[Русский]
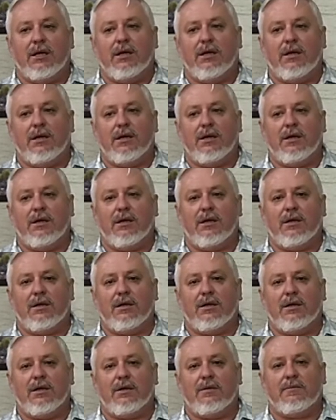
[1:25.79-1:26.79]

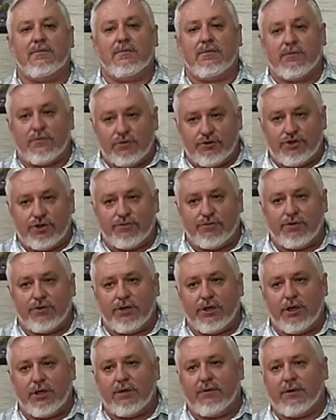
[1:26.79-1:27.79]
э, очень
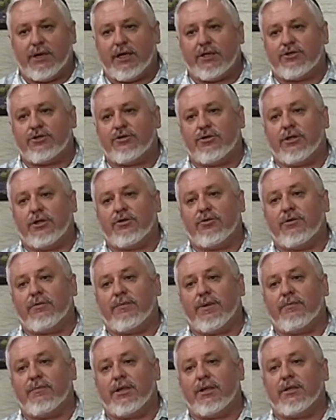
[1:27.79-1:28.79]
многие говорят, что на тот
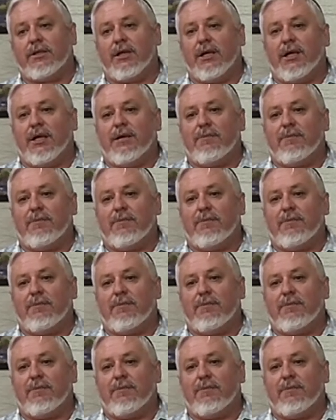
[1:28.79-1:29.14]
момент